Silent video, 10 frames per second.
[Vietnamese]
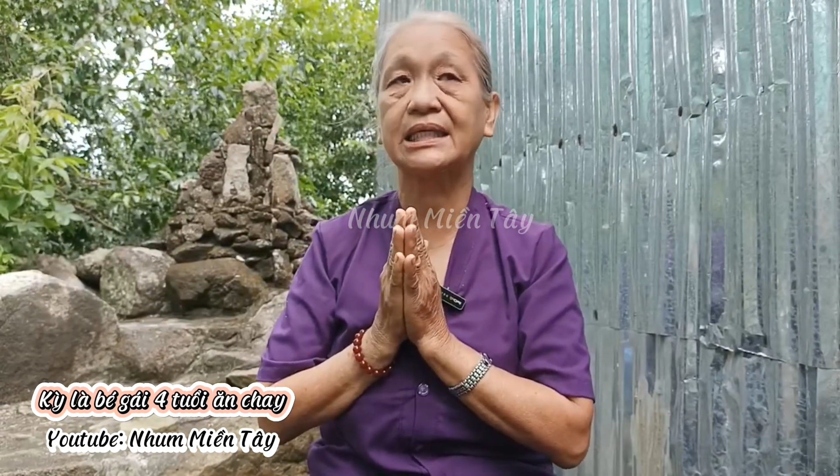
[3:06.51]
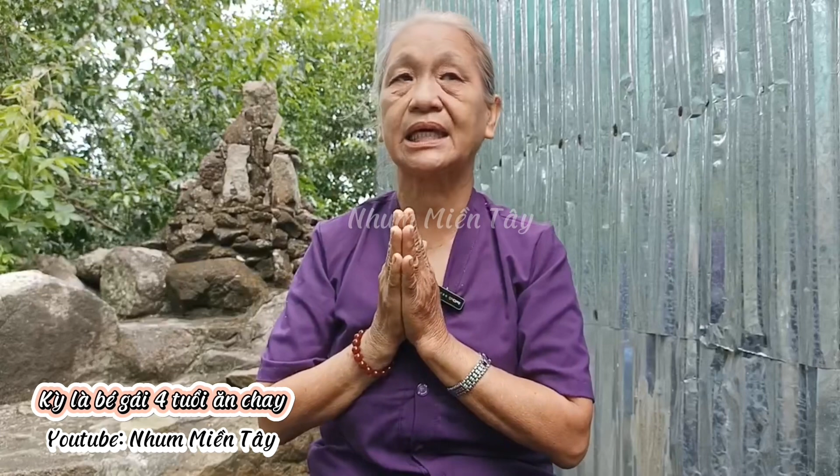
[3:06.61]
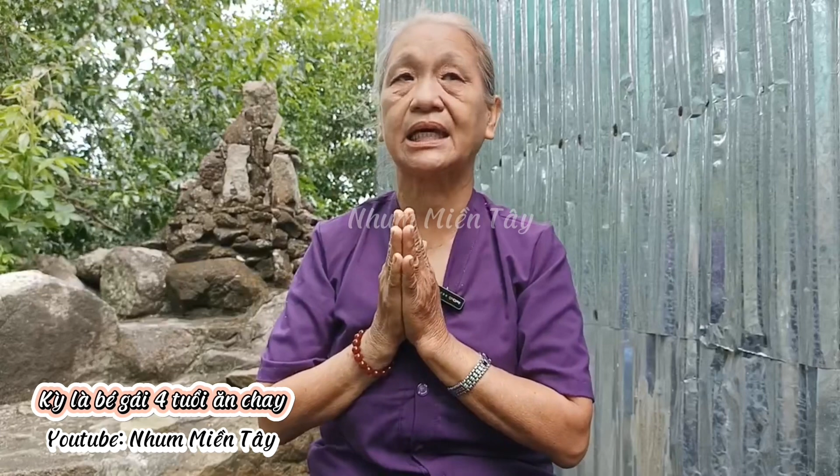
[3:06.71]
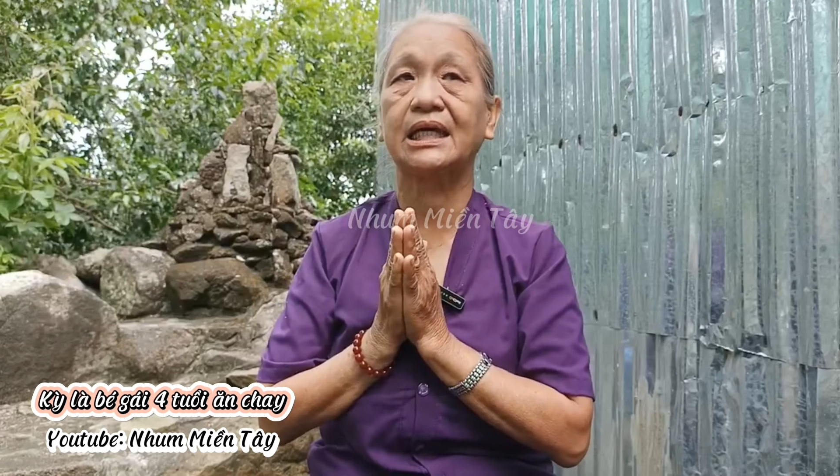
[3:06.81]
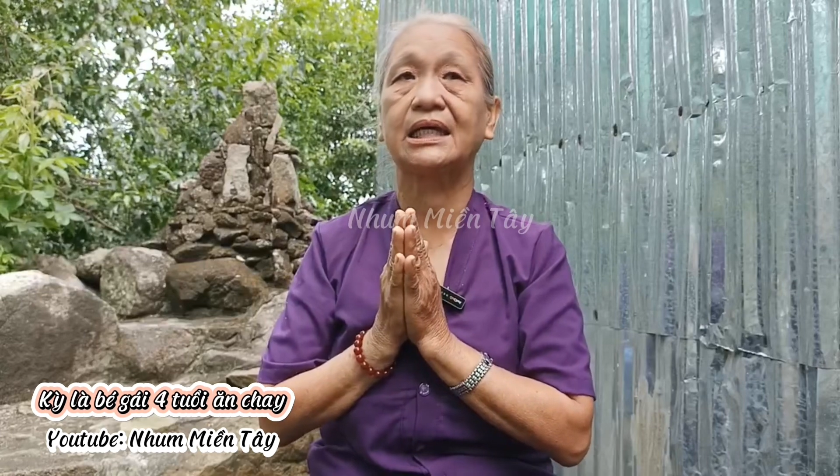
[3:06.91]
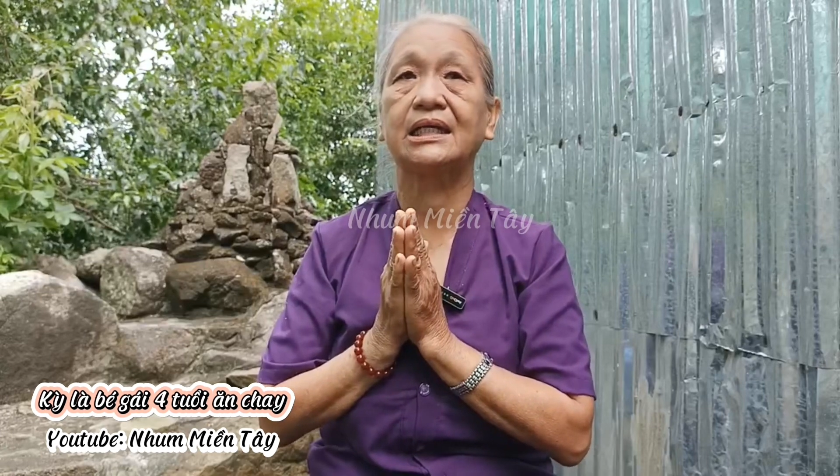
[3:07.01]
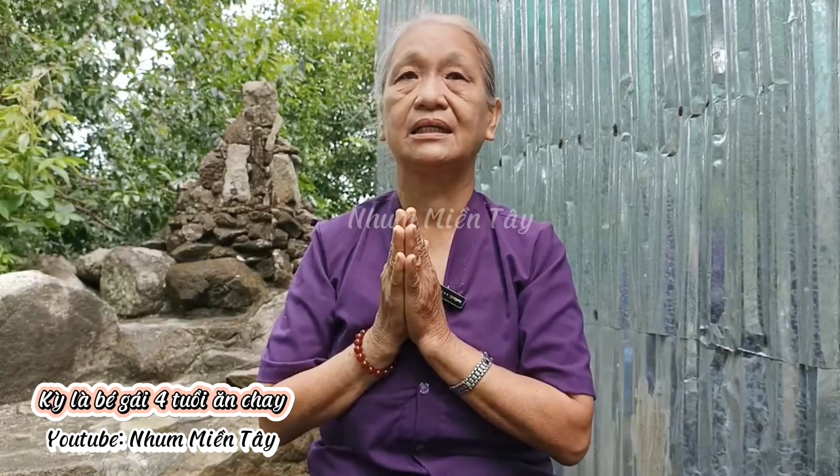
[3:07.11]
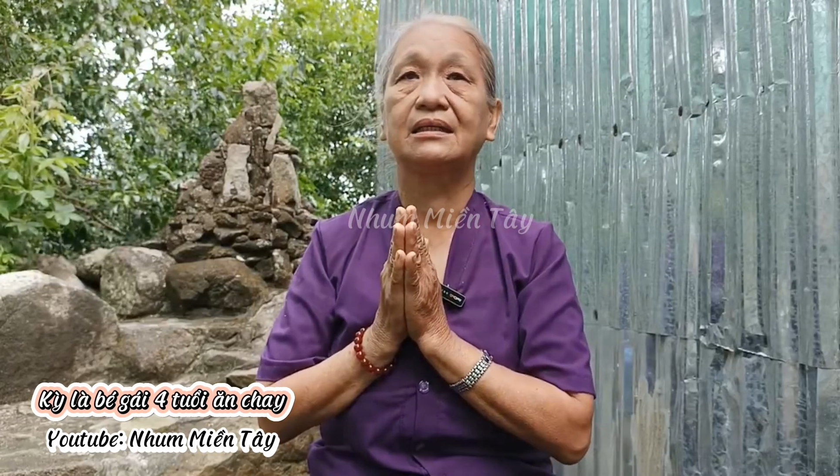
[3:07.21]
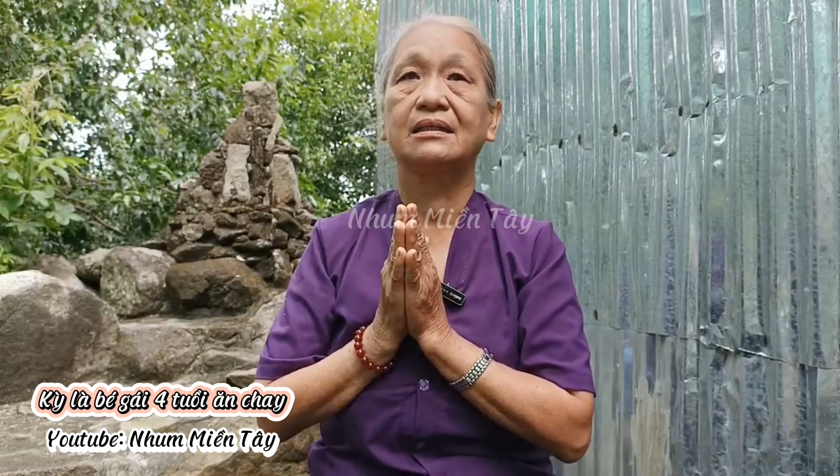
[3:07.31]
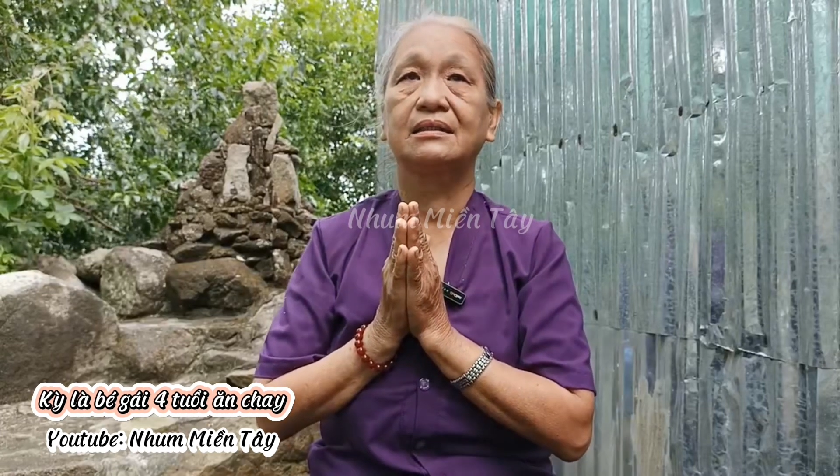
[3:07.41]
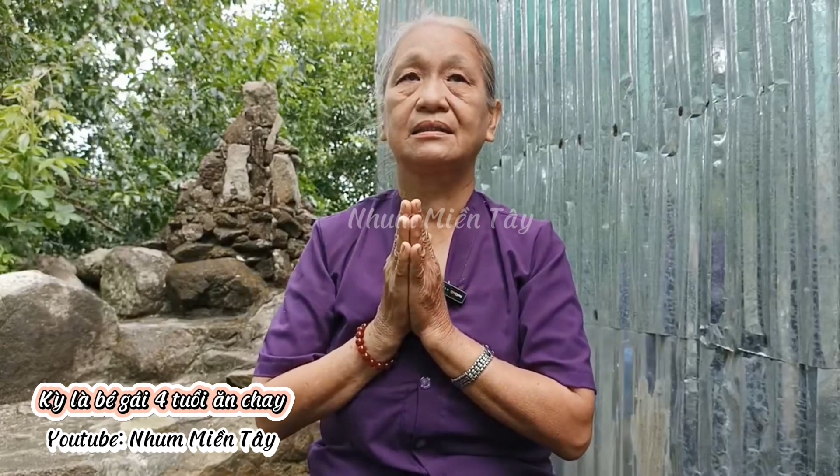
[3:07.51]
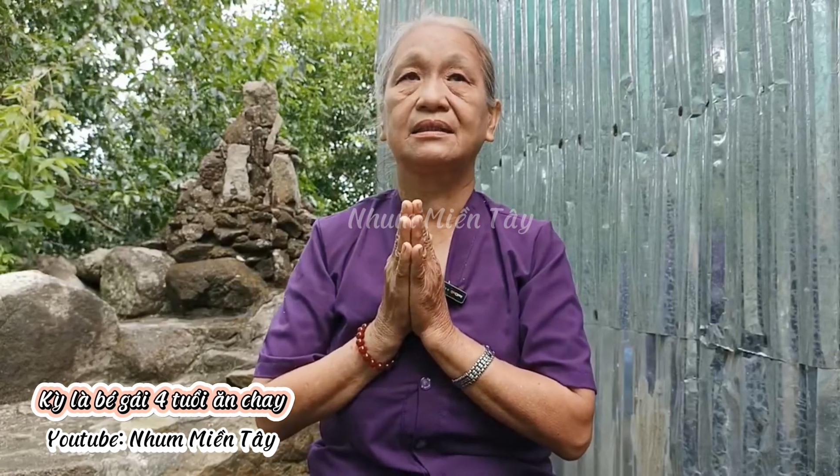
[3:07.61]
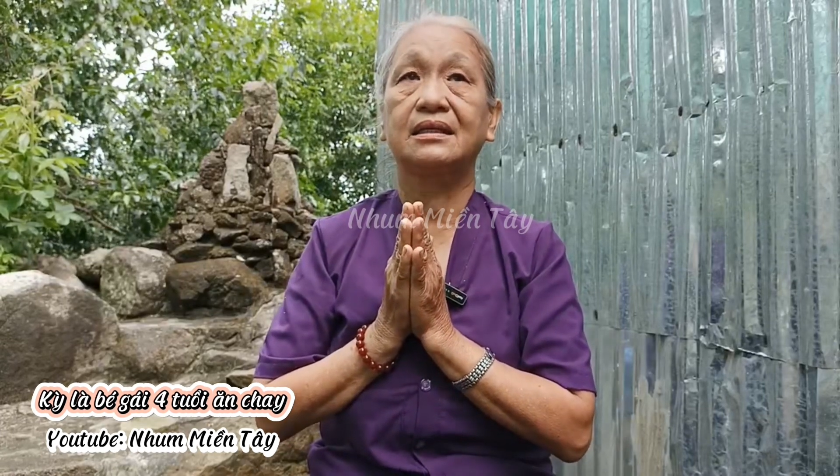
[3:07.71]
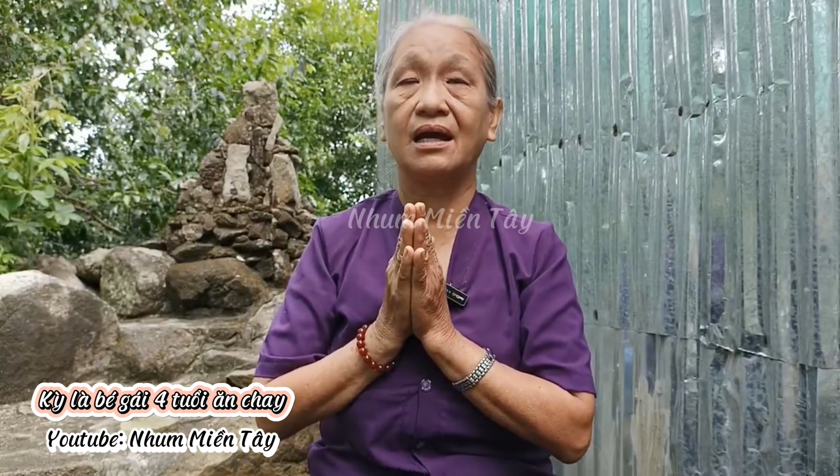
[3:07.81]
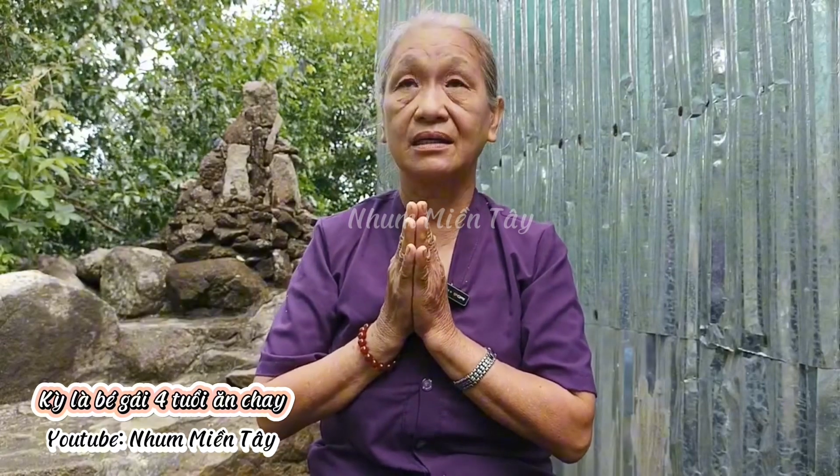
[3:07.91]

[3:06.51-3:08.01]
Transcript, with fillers: Dạ. Yeah. Dạ. để à,